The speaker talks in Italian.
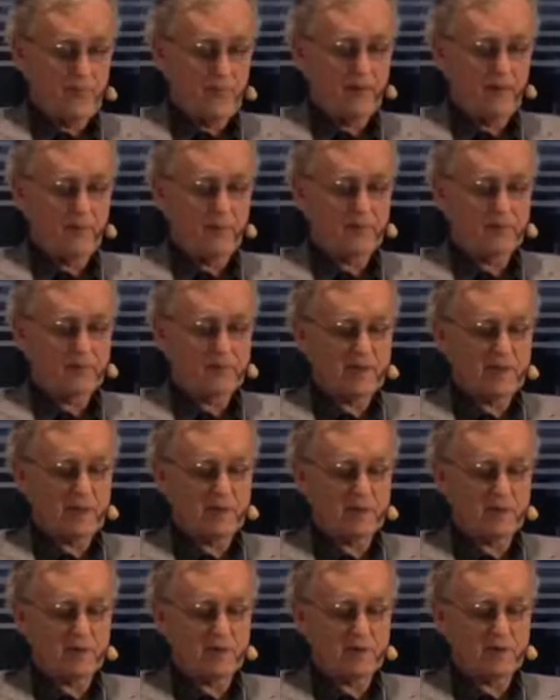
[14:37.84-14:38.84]
Il
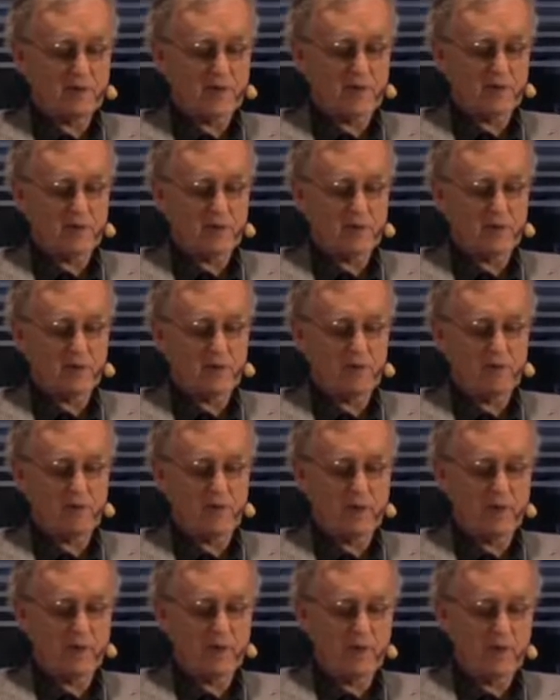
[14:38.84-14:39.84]
pensiero sistemico
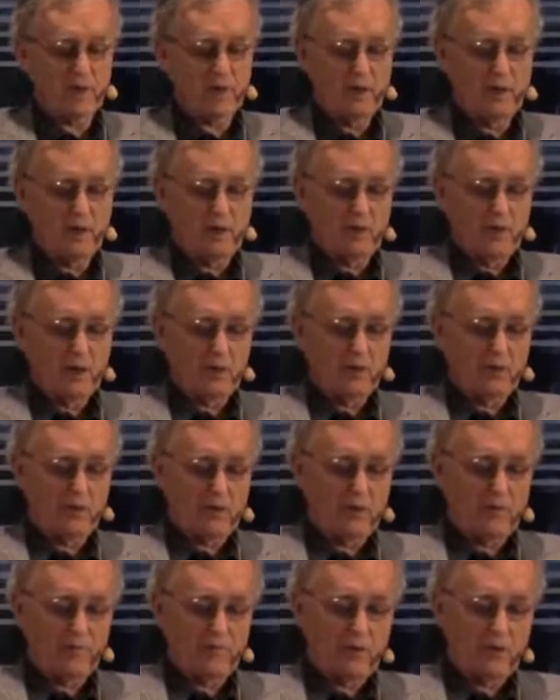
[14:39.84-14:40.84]
quindi
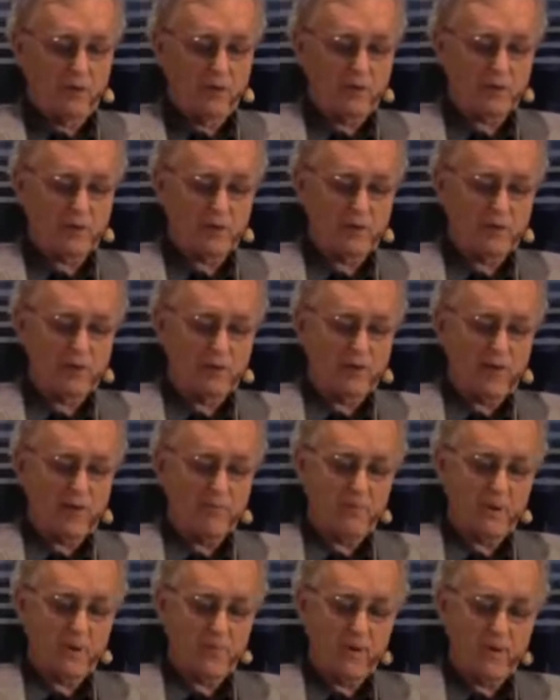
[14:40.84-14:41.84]
coinvolge un
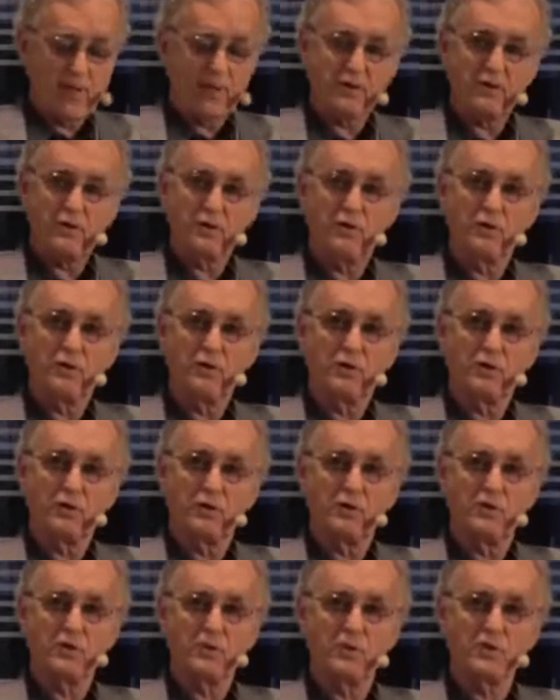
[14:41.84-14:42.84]
cambiamento
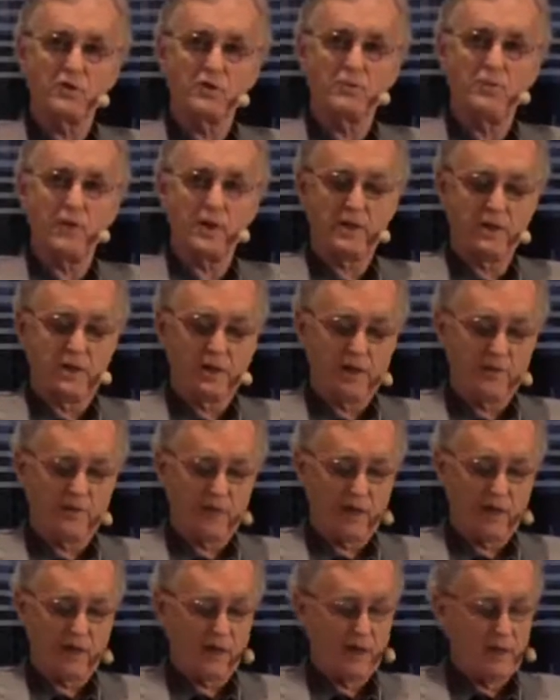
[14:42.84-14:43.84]
di
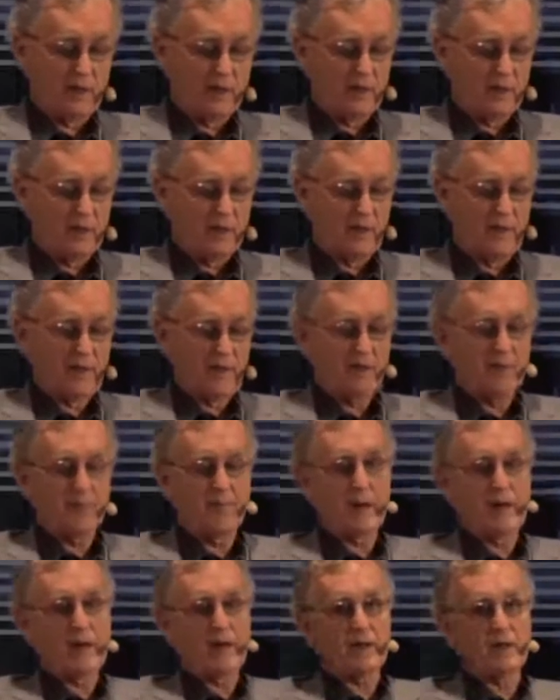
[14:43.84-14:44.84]
prospettiva dalle
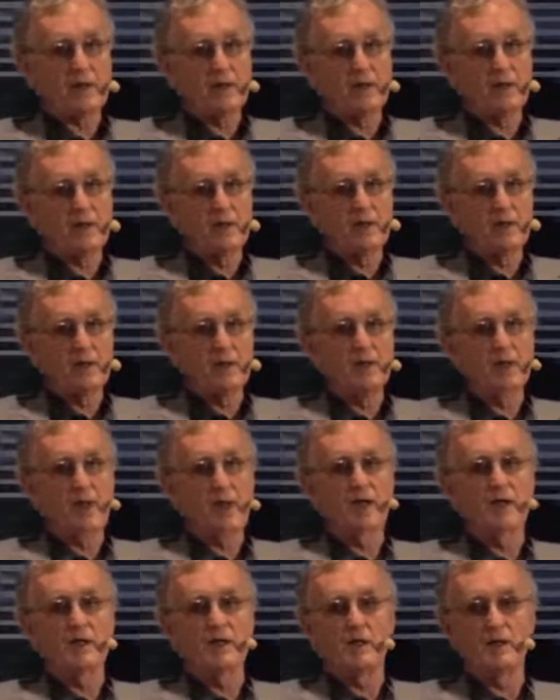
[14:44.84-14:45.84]
parti
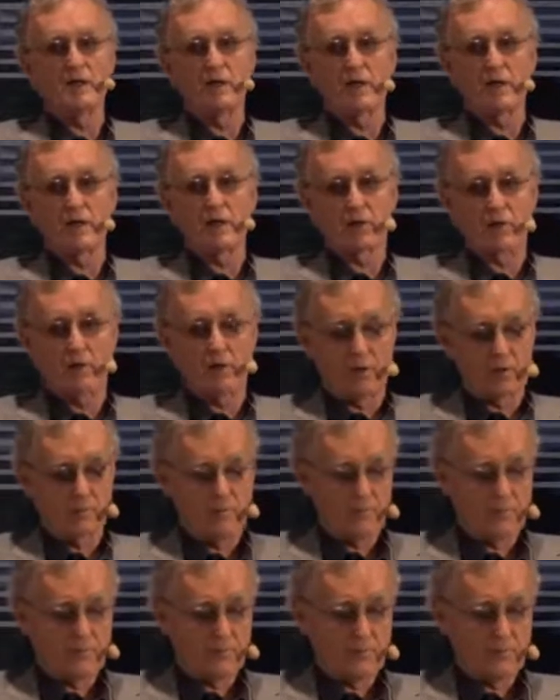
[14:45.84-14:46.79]
all'intero.